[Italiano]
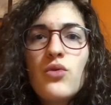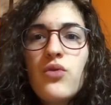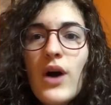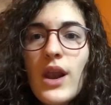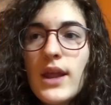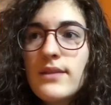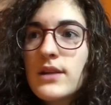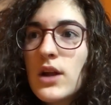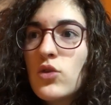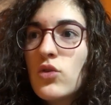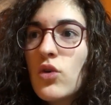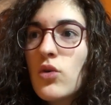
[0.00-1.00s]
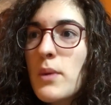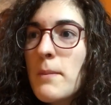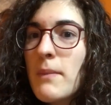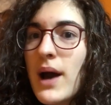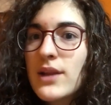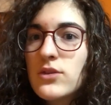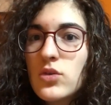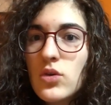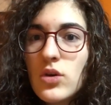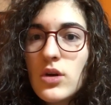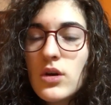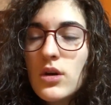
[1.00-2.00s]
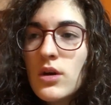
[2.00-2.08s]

un fallo è entrato come matto,